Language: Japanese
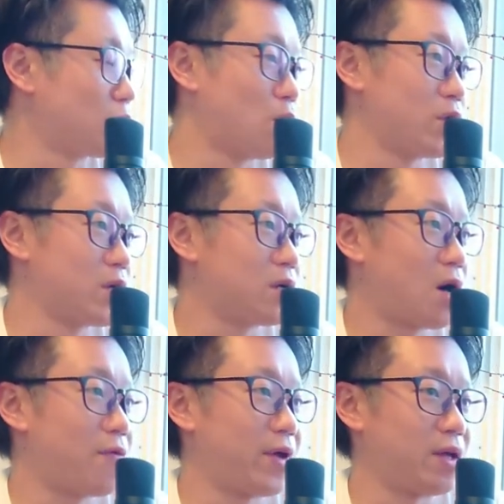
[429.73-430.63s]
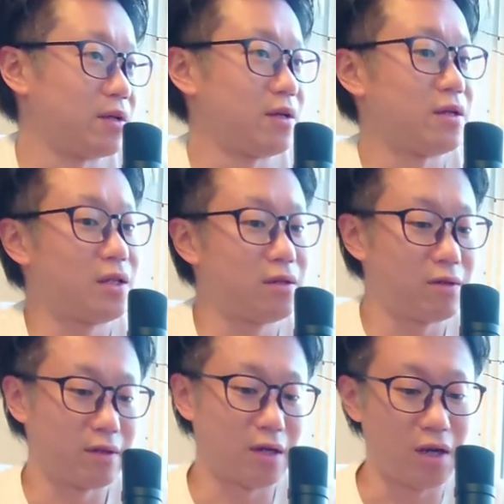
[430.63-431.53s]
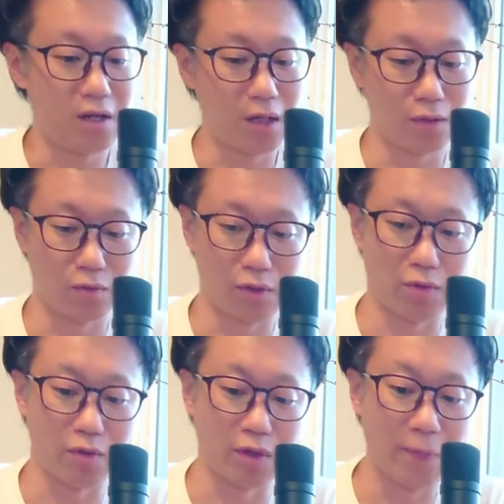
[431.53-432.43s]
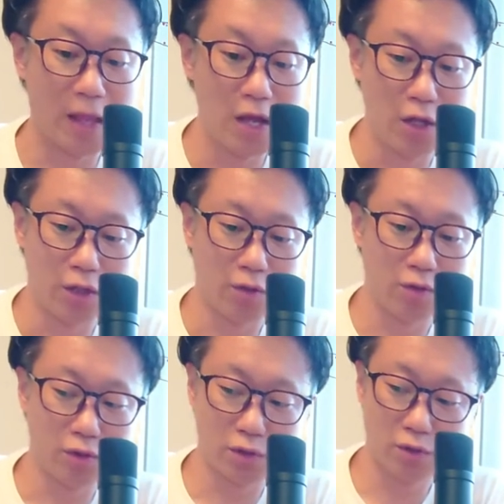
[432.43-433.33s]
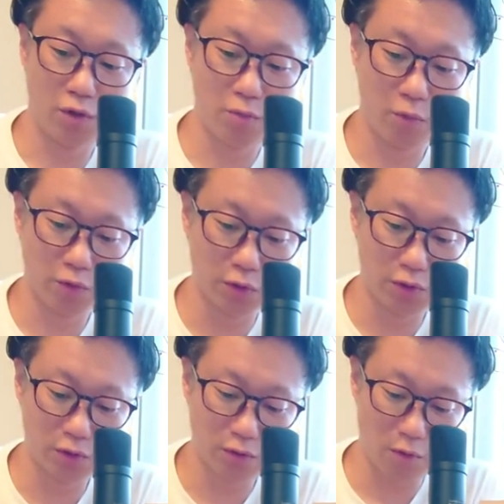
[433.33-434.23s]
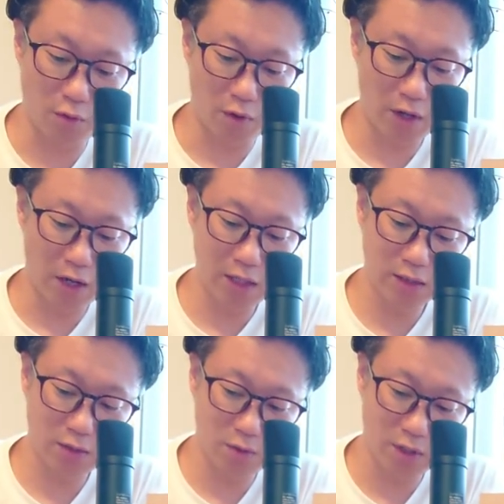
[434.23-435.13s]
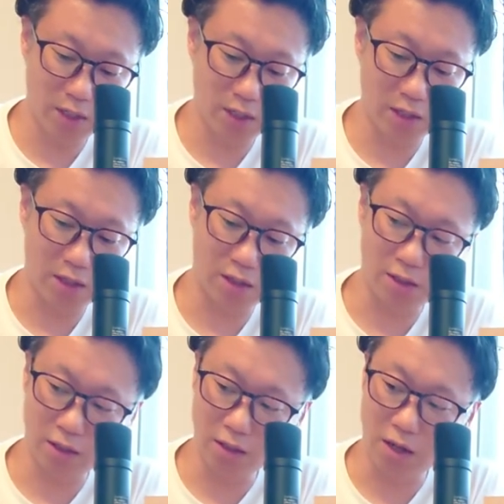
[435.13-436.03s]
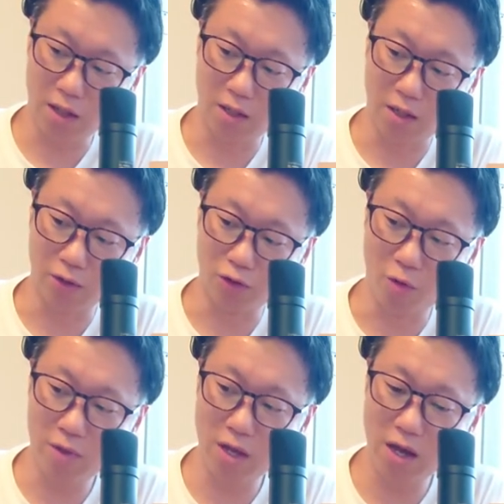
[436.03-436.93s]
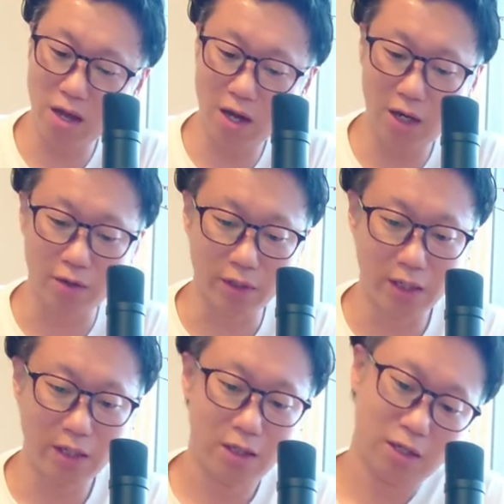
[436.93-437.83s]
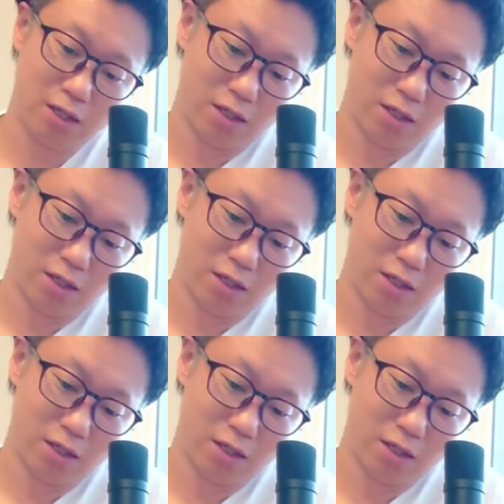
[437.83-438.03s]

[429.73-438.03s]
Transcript: そのコーヒー、カフェイン入れてくれてありがとうってことだね。ってことですごい、もうそうすると、これ、アイスコーヒーがなんか、飲みがいがあるよね。